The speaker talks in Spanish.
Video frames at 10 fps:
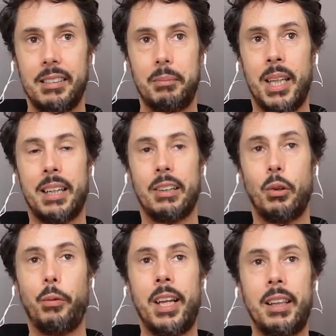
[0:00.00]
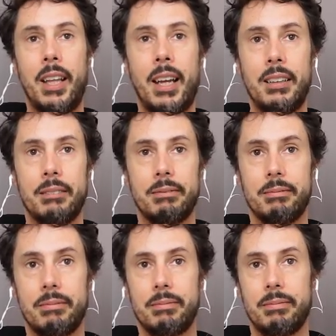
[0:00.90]
Mientras no venda,
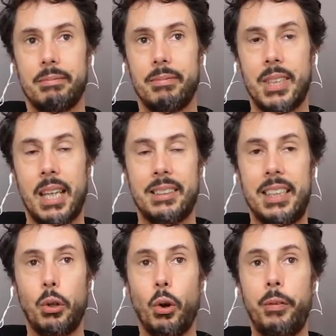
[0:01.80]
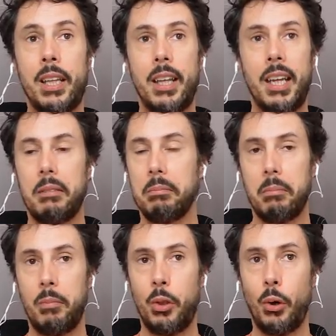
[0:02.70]
o sea, si no lo vende,
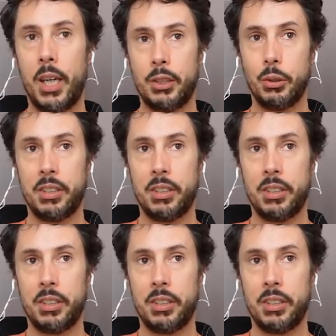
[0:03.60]
no ha hecho